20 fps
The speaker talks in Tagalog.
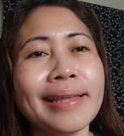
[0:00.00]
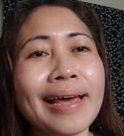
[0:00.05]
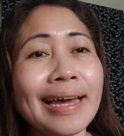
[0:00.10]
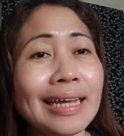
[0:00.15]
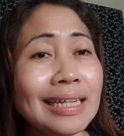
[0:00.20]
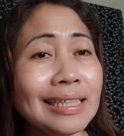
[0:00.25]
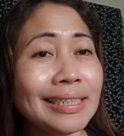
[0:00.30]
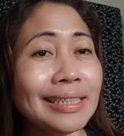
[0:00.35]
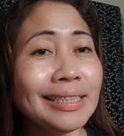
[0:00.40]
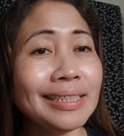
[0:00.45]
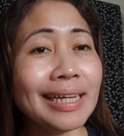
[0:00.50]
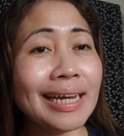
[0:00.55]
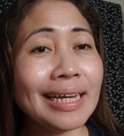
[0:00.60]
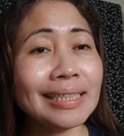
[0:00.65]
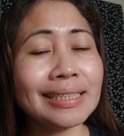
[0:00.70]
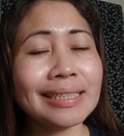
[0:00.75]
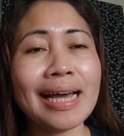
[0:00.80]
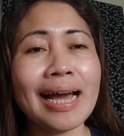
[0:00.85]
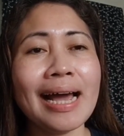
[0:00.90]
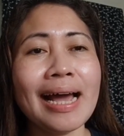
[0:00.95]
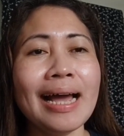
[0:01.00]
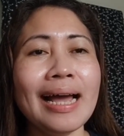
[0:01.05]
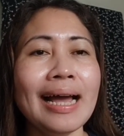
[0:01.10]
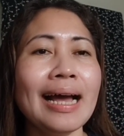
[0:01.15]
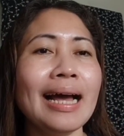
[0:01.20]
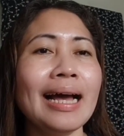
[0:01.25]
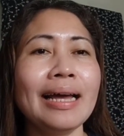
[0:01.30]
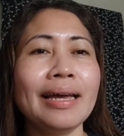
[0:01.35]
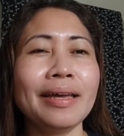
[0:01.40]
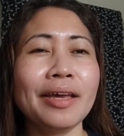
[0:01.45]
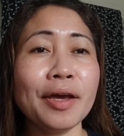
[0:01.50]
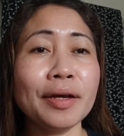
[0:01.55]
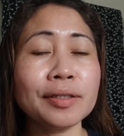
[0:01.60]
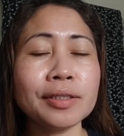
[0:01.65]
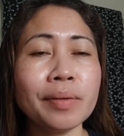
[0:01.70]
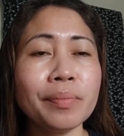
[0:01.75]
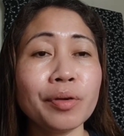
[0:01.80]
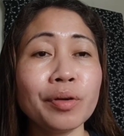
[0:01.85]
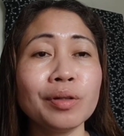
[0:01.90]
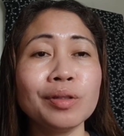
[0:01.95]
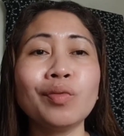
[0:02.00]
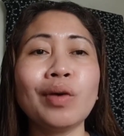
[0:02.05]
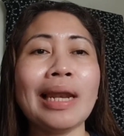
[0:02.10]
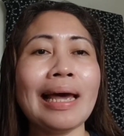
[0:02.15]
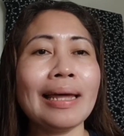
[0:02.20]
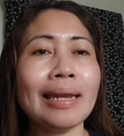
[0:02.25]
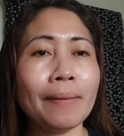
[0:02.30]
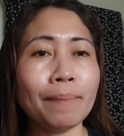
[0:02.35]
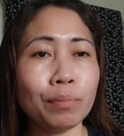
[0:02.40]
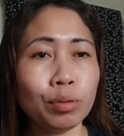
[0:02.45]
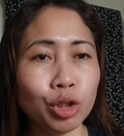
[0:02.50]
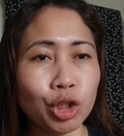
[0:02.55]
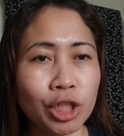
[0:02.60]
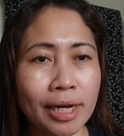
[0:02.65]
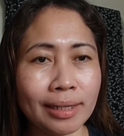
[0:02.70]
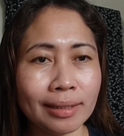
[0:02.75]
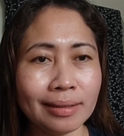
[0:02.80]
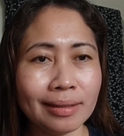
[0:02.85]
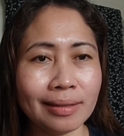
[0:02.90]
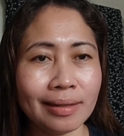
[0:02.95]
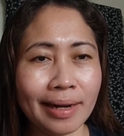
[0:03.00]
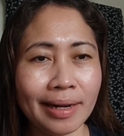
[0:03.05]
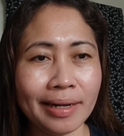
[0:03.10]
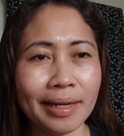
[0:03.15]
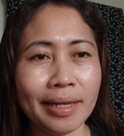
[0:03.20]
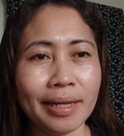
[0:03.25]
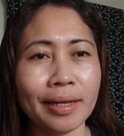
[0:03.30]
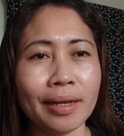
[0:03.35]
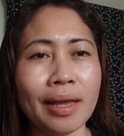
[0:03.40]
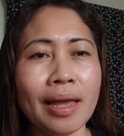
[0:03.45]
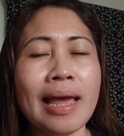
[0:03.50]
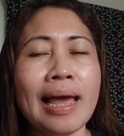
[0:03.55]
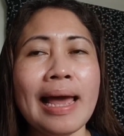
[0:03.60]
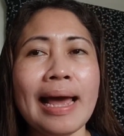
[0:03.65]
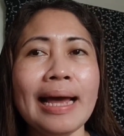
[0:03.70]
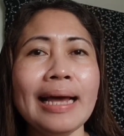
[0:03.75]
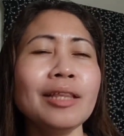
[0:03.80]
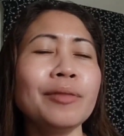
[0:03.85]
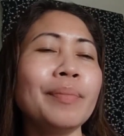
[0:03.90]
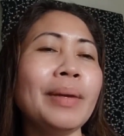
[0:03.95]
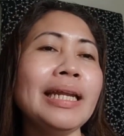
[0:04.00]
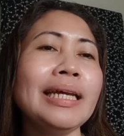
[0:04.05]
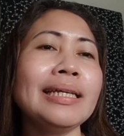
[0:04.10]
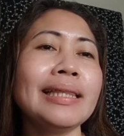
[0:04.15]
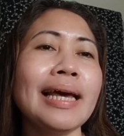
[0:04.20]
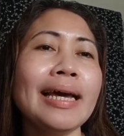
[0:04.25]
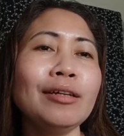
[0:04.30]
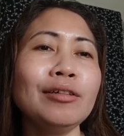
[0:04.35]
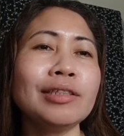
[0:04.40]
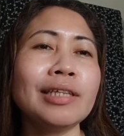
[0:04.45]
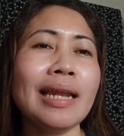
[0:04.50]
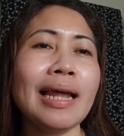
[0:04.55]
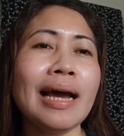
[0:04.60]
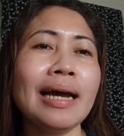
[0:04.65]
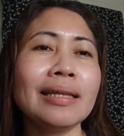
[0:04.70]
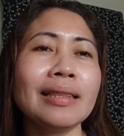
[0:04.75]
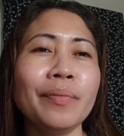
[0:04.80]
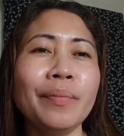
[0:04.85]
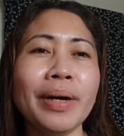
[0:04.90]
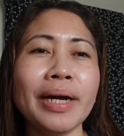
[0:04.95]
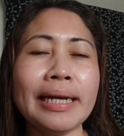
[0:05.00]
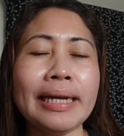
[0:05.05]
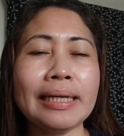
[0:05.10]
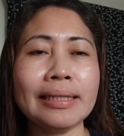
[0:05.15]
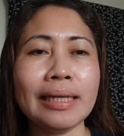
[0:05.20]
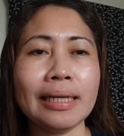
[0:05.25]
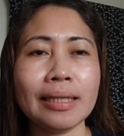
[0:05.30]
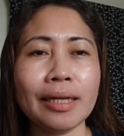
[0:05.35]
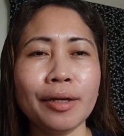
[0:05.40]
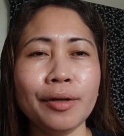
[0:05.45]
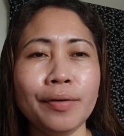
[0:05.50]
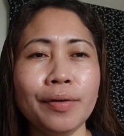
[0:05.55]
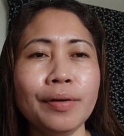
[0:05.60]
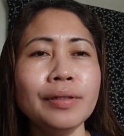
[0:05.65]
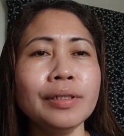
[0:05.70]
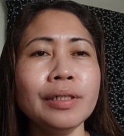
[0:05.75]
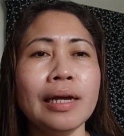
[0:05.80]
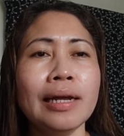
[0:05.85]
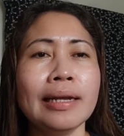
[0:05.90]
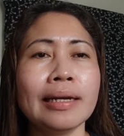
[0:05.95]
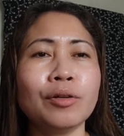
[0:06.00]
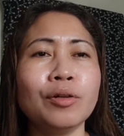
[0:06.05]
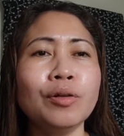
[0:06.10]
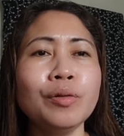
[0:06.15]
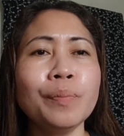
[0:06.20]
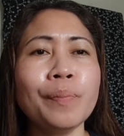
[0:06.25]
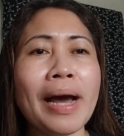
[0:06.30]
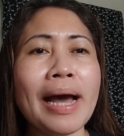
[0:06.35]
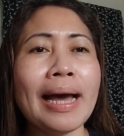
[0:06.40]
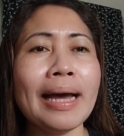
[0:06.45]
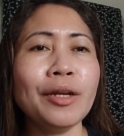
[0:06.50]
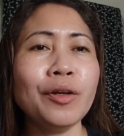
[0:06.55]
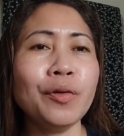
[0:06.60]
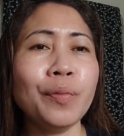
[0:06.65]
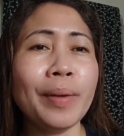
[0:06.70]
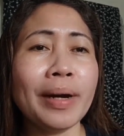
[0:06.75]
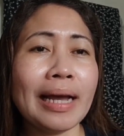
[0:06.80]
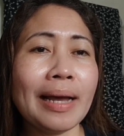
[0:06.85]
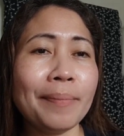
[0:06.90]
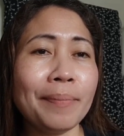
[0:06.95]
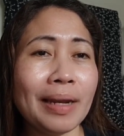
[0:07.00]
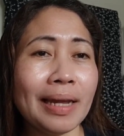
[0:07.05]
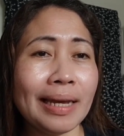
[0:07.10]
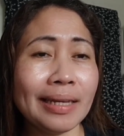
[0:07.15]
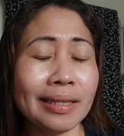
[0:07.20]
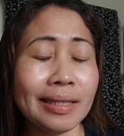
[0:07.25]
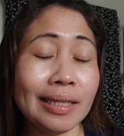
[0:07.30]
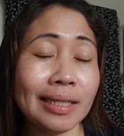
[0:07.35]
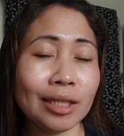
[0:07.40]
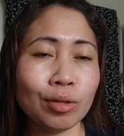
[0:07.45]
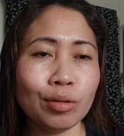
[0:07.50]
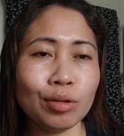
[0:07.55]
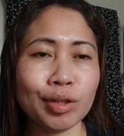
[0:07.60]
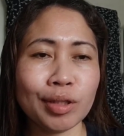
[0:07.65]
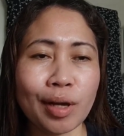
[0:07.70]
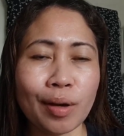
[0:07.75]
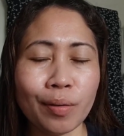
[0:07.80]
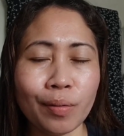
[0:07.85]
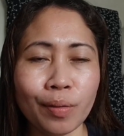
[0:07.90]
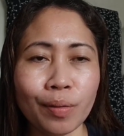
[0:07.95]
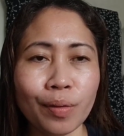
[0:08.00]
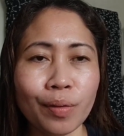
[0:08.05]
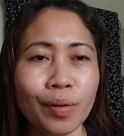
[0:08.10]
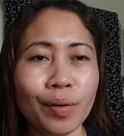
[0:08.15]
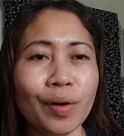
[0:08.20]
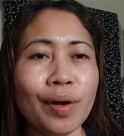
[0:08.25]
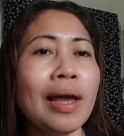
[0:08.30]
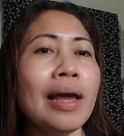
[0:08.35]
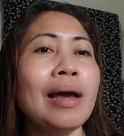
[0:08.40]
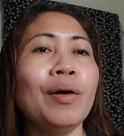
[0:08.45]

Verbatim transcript: Dahil si Jessa ay ex-abroad, wala na po siyang training. At balik tayo sa lahat ng mga nagtatanong kung paano mag-apply dito sa Hong Kong.